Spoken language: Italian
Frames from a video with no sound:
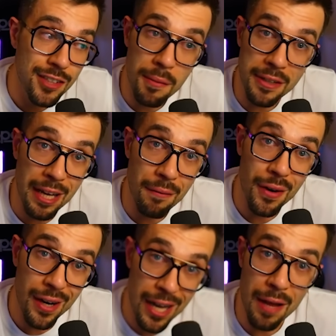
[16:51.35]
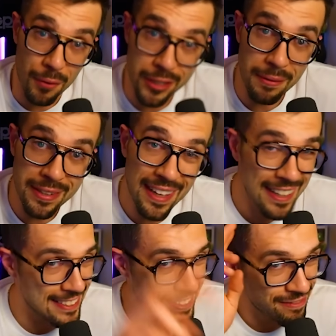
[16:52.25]
ci becchiamo alla prossima tier
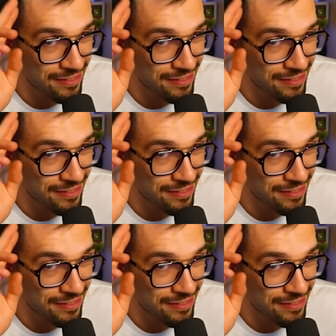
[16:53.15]
list.